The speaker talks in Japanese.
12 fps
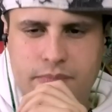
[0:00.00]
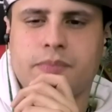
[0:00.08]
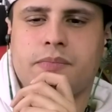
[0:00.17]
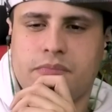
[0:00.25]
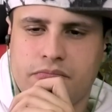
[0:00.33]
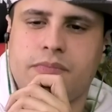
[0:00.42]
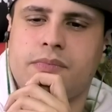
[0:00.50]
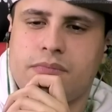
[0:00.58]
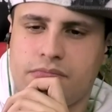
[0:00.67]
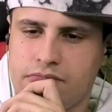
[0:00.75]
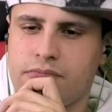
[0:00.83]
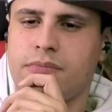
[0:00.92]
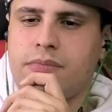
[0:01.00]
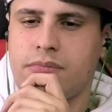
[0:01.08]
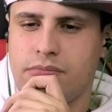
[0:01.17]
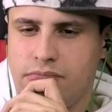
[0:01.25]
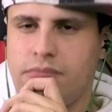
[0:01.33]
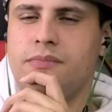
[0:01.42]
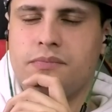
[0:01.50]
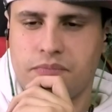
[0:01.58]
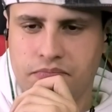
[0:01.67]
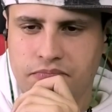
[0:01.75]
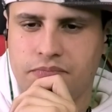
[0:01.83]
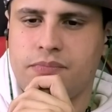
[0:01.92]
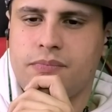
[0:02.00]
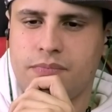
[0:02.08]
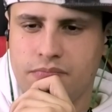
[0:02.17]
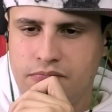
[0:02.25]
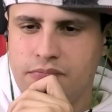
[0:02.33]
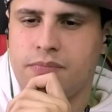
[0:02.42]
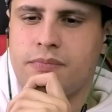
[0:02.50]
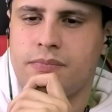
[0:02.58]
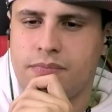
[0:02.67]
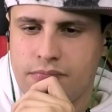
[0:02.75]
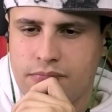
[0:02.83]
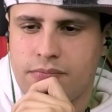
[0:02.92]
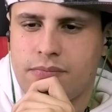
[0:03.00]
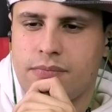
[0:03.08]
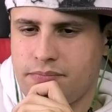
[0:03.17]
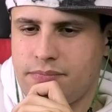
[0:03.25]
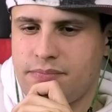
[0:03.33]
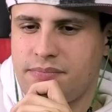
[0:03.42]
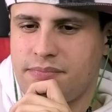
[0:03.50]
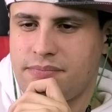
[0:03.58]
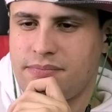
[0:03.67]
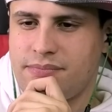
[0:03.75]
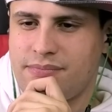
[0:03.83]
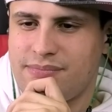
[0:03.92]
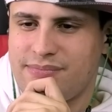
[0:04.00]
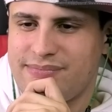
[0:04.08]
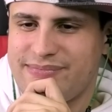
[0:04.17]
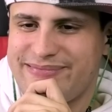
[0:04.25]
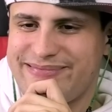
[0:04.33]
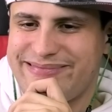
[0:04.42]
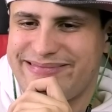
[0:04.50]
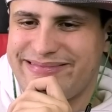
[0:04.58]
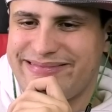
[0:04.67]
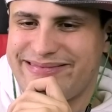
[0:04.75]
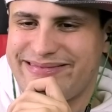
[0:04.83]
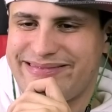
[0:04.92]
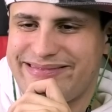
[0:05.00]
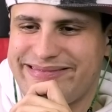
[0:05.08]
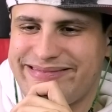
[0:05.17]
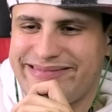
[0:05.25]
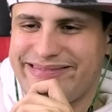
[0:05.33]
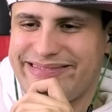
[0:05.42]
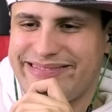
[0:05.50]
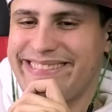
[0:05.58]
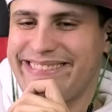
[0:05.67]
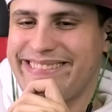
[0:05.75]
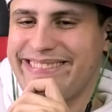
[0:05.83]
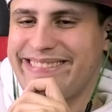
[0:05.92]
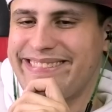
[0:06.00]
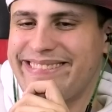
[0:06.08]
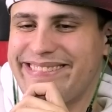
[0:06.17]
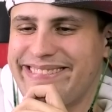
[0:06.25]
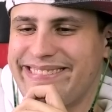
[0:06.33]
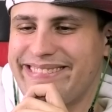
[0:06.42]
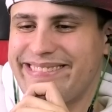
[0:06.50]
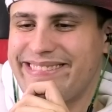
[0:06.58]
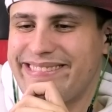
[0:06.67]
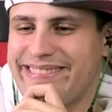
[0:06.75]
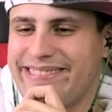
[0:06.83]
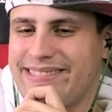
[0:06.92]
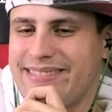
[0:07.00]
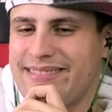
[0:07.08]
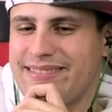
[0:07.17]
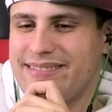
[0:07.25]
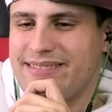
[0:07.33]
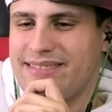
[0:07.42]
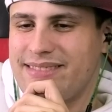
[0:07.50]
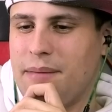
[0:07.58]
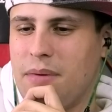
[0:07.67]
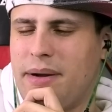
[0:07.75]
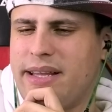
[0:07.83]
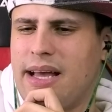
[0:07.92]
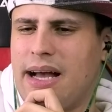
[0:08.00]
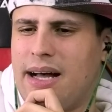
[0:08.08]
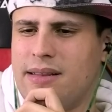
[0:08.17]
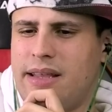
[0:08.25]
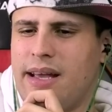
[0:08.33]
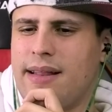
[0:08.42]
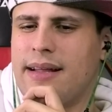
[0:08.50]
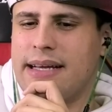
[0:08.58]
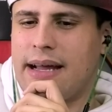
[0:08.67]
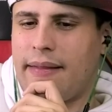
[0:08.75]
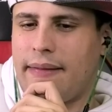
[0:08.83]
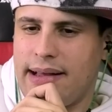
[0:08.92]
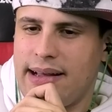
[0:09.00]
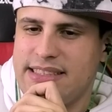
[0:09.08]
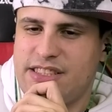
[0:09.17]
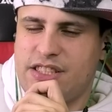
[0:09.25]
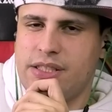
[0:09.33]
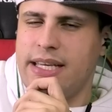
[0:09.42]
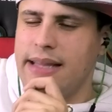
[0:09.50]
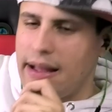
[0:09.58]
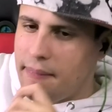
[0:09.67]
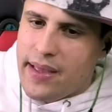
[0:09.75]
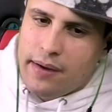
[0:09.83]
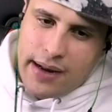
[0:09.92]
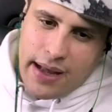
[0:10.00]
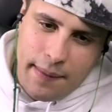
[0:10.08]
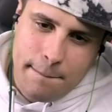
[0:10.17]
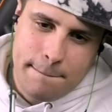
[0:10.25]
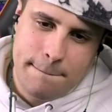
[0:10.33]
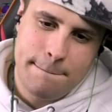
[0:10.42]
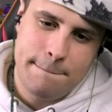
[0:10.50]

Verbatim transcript: 強さを手に入れるために求めるのは安定かそれと今までが安定だったからな次なんだよな